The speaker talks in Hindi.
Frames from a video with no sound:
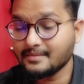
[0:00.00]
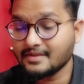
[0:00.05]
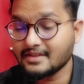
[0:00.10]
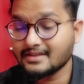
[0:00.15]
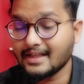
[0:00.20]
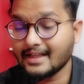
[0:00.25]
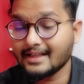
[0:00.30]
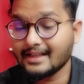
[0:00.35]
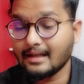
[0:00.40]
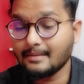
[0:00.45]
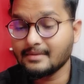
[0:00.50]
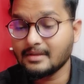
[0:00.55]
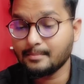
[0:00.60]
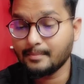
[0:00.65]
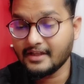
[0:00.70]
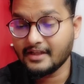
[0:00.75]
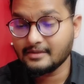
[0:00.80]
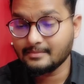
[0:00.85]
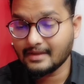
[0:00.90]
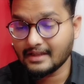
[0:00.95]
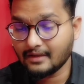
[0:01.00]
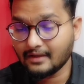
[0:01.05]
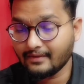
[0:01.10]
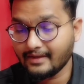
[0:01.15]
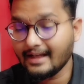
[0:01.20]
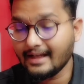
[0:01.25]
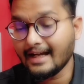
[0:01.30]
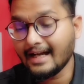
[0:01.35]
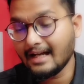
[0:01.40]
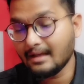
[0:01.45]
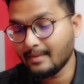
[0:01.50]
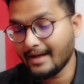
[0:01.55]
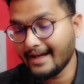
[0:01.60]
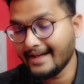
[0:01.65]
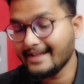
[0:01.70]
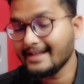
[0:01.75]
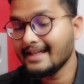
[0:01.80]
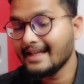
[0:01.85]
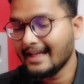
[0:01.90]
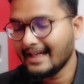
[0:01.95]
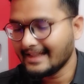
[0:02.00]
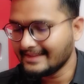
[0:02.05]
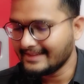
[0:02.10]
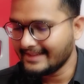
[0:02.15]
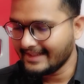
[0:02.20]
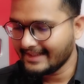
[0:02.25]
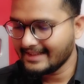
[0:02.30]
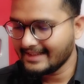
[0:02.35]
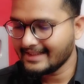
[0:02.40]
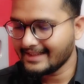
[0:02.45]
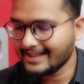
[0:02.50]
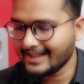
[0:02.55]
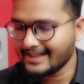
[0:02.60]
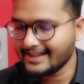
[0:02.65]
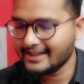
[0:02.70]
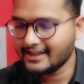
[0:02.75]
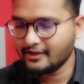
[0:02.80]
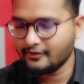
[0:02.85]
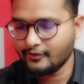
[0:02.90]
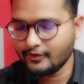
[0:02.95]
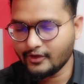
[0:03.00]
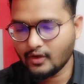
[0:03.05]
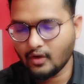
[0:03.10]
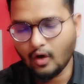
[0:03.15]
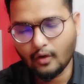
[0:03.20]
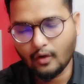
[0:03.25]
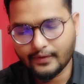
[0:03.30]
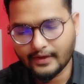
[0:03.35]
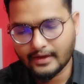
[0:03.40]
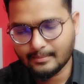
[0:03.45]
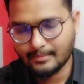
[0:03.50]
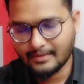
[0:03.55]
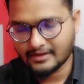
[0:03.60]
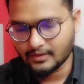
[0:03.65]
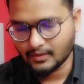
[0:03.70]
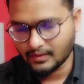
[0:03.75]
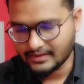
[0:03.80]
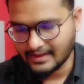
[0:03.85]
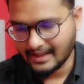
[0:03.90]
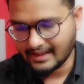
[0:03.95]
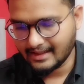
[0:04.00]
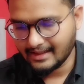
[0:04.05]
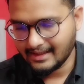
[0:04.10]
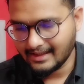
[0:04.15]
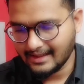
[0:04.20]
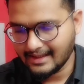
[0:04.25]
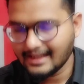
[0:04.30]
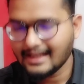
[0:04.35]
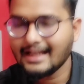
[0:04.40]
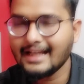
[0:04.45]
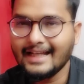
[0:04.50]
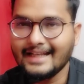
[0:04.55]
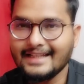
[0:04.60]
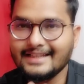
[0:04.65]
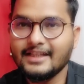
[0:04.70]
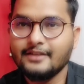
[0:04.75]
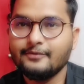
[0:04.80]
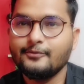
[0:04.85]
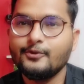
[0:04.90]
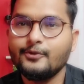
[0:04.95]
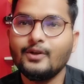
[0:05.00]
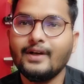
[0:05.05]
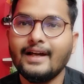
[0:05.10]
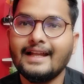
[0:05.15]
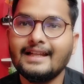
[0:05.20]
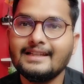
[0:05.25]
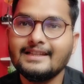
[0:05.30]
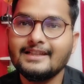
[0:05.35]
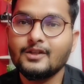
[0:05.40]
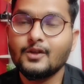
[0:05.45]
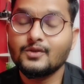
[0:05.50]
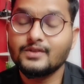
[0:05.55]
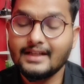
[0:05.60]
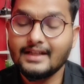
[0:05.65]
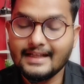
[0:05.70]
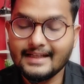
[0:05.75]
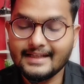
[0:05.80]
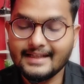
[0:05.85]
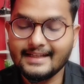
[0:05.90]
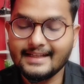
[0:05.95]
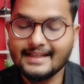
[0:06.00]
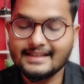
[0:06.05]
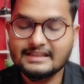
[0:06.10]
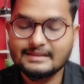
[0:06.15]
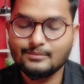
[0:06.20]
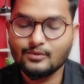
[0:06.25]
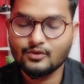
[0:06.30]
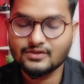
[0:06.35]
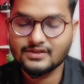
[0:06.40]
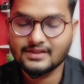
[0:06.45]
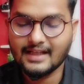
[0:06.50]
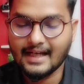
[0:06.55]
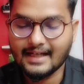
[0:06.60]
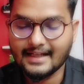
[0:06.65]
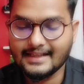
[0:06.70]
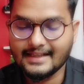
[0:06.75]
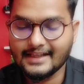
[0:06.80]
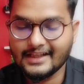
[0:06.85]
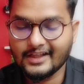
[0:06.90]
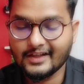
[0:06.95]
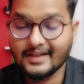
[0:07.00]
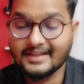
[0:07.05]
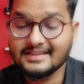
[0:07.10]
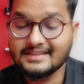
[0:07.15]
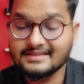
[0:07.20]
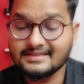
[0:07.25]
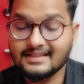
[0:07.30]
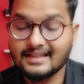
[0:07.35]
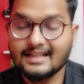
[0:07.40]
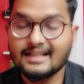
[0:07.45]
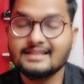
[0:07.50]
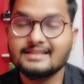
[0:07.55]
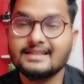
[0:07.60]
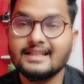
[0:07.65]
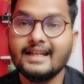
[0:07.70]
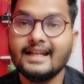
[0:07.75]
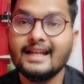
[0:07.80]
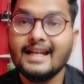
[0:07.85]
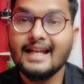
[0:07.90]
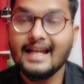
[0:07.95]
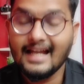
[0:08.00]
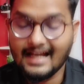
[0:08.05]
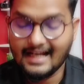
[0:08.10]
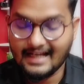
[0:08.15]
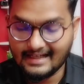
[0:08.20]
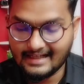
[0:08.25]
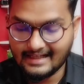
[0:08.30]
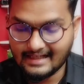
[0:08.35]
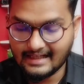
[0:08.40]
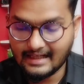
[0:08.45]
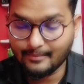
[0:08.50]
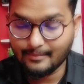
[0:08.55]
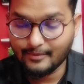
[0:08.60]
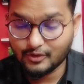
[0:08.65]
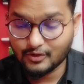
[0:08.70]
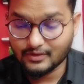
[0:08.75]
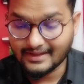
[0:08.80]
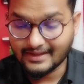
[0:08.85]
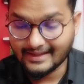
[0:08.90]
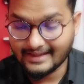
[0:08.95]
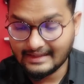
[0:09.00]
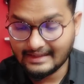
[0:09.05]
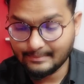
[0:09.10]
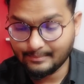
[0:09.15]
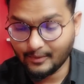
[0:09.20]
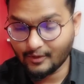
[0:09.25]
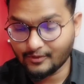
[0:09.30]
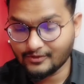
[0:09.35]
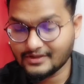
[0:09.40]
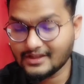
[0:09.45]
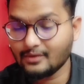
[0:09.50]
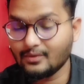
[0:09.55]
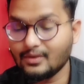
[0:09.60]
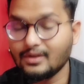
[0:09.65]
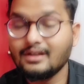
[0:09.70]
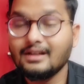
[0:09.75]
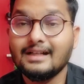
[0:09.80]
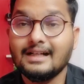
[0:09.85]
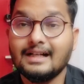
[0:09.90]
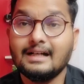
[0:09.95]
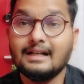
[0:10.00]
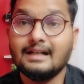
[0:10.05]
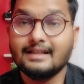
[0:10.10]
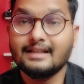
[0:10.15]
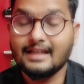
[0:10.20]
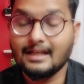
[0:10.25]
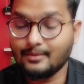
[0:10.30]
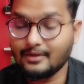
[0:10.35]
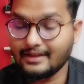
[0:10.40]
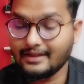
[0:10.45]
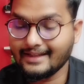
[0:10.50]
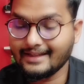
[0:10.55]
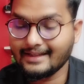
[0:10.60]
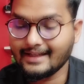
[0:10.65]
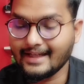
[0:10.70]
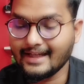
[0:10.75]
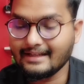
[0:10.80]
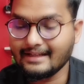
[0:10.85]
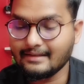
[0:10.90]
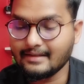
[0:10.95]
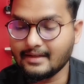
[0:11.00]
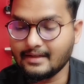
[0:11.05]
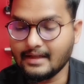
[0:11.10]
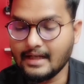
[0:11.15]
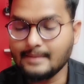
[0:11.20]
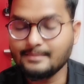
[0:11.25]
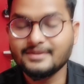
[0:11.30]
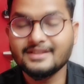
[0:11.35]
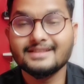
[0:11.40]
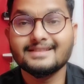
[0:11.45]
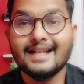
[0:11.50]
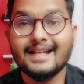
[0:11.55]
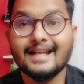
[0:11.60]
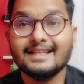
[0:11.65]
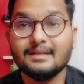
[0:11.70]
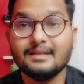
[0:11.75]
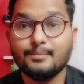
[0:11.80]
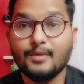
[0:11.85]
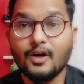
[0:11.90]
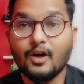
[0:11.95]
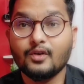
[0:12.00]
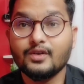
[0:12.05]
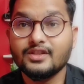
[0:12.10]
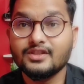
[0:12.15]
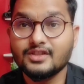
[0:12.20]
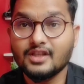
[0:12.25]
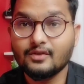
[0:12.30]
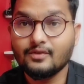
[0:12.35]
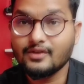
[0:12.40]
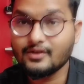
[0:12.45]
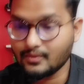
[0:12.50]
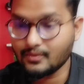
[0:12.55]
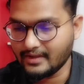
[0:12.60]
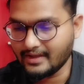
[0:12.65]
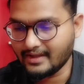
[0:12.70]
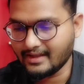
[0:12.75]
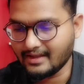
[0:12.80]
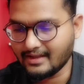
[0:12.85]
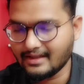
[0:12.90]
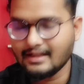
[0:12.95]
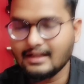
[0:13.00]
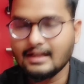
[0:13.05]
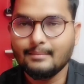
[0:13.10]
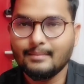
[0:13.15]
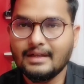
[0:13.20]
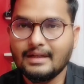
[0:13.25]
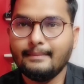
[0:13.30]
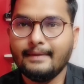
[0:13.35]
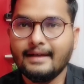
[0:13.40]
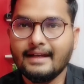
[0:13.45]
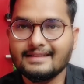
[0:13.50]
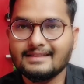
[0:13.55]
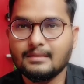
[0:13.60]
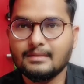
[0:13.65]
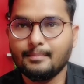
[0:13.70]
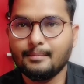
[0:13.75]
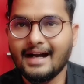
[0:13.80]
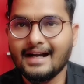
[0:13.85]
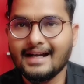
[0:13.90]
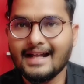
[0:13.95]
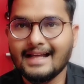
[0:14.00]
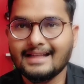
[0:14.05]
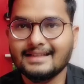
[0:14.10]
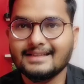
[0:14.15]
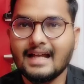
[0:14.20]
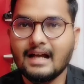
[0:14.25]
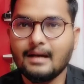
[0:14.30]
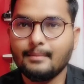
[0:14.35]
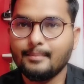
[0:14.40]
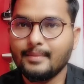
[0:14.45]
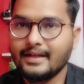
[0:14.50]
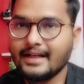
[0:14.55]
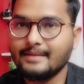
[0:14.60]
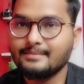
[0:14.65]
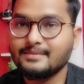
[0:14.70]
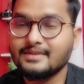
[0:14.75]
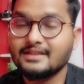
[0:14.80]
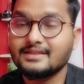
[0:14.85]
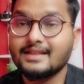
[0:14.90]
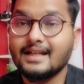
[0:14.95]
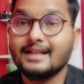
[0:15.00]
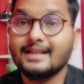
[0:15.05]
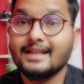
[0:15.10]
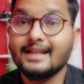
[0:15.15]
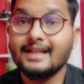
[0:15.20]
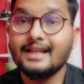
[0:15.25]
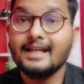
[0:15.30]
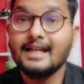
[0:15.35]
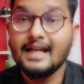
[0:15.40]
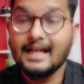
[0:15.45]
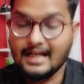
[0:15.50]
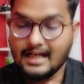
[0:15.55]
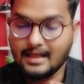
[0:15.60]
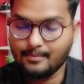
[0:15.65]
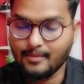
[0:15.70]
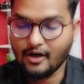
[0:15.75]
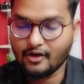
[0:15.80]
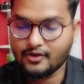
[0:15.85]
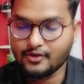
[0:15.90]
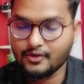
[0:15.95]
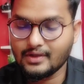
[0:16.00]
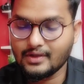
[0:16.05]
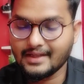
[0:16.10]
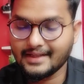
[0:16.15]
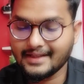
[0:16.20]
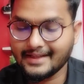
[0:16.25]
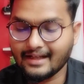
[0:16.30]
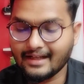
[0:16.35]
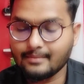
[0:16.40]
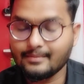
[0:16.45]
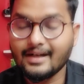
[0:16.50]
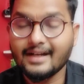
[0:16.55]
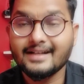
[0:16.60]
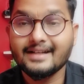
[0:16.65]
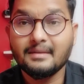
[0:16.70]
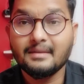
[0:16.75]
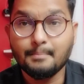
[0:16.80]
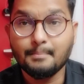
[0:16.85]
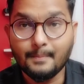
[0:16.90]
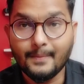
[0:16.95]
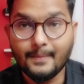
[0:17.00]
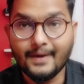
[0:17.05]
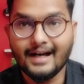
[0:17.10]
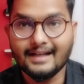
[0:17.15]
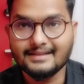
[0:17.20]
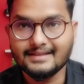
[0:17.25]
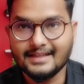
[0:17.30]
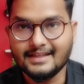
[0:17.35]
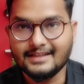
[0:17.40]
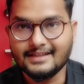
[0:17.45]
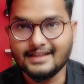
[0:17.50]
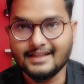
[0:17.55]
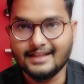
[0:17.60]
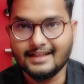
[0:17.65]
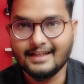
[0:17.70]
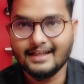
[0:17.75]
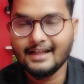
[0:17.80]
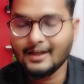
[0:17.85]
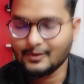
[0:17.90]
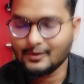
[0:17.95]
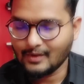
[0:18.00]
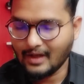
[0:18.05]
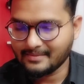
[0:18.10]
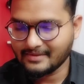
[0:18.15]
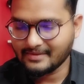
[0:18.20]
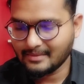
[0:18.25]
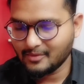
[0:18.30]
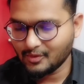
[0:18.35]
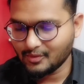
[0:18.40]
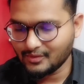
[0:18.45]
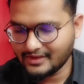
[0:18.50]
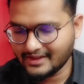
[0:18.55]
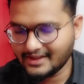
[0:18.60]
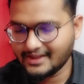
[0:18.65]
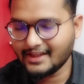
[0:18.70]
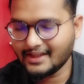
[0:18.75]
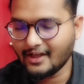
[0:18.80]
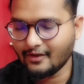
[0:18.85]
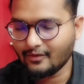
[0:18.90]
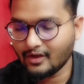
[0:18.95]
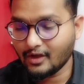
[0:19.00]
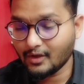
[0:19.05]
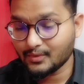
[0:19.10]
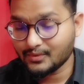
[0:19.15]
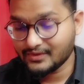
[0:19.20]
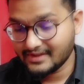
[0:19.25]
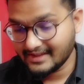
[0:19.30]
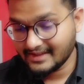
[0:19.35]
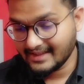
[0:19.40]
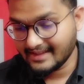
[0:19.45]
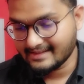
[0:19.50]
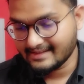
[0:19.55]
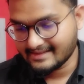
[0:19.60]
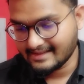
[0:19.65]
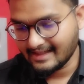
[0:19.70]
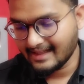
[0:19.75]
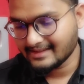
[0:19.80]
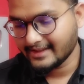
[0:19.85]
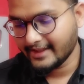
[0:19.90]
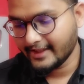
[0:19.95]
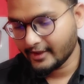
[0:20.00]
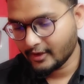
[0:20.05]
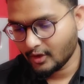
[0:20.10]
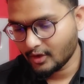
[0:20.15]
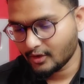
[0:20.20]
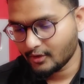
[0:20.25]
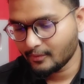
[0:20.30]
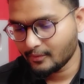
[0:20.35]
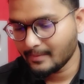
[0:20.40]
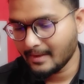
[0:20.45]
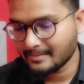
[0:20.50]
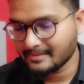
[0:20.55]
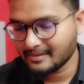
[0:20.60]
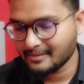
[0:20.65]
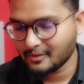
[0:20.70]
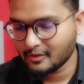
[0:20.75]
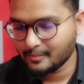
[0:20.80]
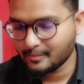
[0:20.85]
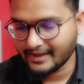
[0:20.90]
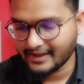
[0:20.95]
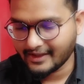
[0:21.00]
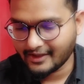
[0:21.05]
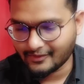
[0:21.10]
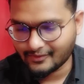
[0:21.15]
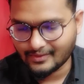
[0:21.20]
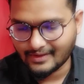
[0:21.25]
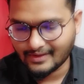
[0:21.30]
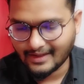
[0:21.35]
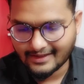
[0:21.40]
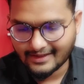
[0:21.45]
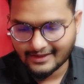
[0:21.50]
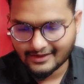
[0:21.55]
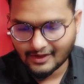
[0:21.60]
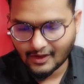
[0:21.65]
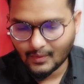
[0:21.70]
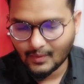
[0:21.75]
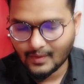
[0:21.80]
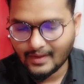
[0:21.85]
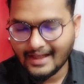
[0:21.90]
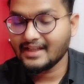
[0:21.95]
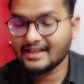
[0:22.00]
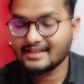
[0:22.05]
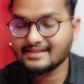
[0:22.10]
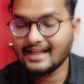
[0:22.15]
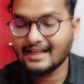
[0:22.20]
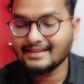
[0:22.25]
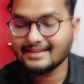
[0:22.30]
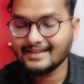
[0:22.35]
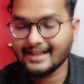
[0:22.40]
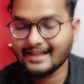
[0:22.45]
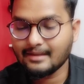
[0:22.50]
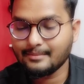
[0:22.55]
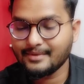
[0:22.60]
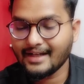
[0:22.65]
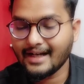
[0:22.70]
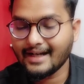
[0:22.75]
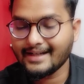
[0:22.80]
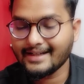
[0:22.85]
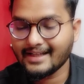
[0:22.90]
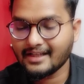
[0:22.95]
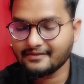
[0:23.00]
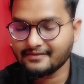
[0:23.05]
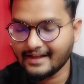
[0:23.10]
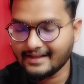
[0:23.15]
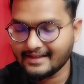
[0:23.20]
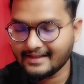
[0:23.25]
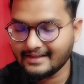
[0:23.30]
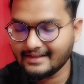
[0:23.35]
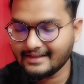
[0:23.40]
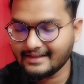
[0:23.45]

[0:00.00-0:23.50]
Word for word: रहा है एम स्टैंड के नाम से पेज बना हुआ है हाँ भाई देख ली कैरी की वीडियो ऑफेंड मत हो जाना ये वीडियो हेल्दी रोसे लेकिन ऐसे में उसके आगे लिखा कि जिस तरह से आ, हमें जो तकलीफ पहुंची है वो आ, क्या बोलेंगे कैरी एम सी स्टैंड के बॉडी शेविंग को लेकर मतलब एक ऐसा पार्ट आया था जहाँ पर एम सी स्टैंड के बॉडी को लेकर करीम नाइडी ने बात की थी तो आप सभी को दिख ही रहूंगा और उसी के साथ एक और ट्वीट में आप सभी को पढ़ के सुना देता हूँ उसी के साथ कैरी मिनाडी के फैन